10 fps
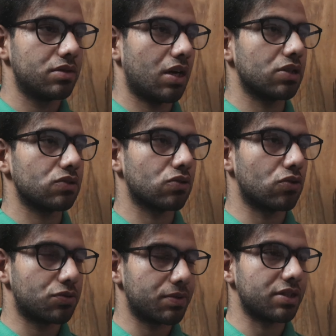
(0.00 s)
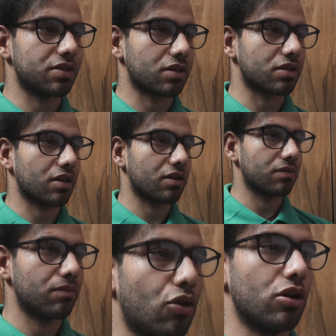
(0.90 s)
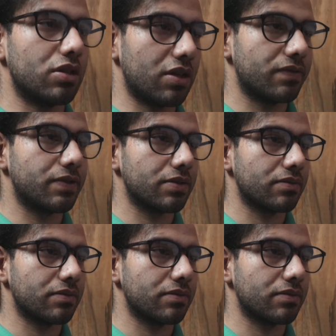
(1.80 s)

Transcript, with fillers: जहाँ तू सोच भी नहीं सकता मॉलदीव